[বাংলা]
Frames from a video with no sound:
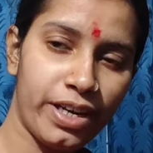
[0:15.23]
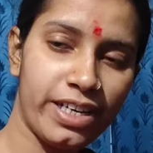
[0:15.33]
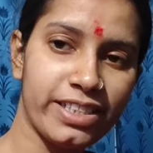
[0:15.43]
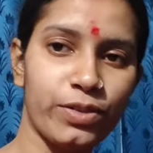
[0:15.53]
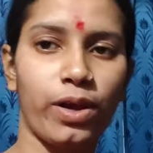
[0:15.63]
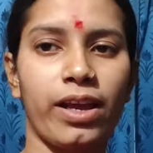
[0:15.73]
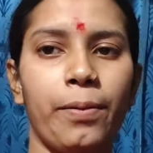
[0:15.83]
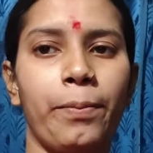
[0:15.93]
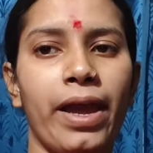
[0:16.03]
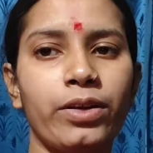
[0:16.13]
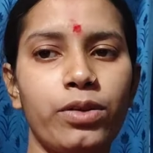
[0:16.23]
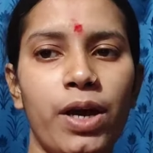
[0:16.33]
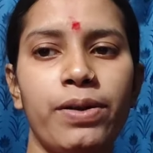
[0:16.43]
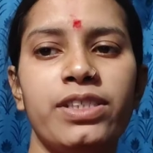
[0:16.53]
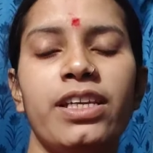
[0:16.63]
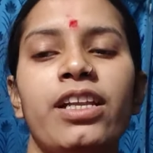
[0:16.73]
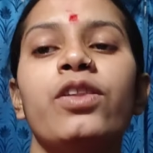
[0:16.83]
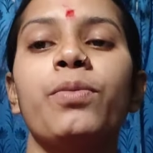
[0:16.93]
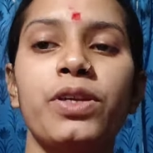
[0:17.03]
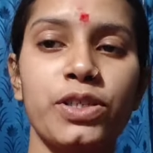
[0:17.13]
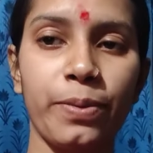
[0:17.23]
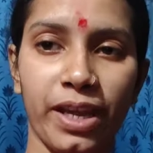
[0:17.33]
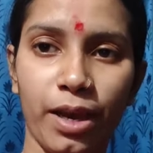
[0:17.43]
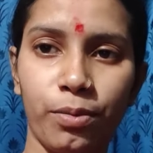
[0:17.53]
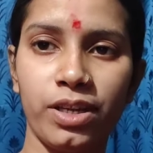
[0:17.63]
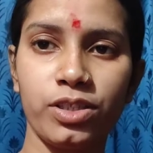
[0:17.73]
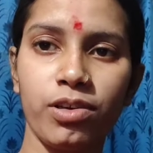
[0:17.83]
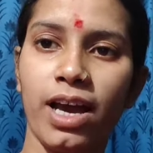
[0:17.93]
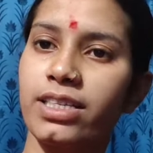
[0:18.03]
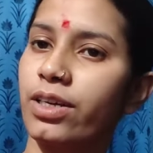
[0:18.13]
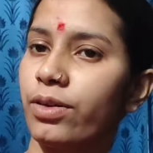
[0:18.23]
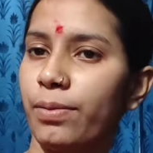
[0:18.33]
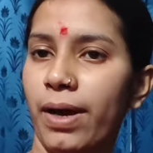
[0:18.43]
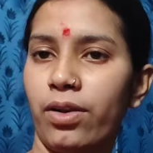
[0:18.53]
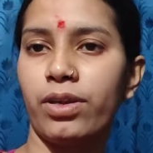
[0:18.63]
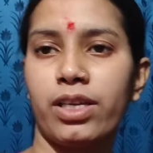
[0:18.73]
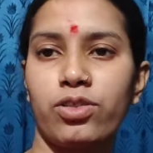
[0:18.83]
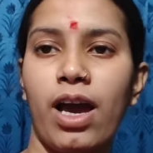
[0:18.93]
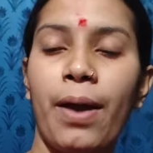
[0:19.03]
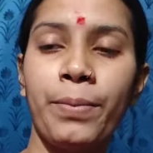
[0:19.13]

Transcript: ফ্রেন্ডস ওয়েলকাম ব্যাক টু আওয়ার চ্যানেল তোমরা সবাই কেমন আছো আশা করি ভালোই আছো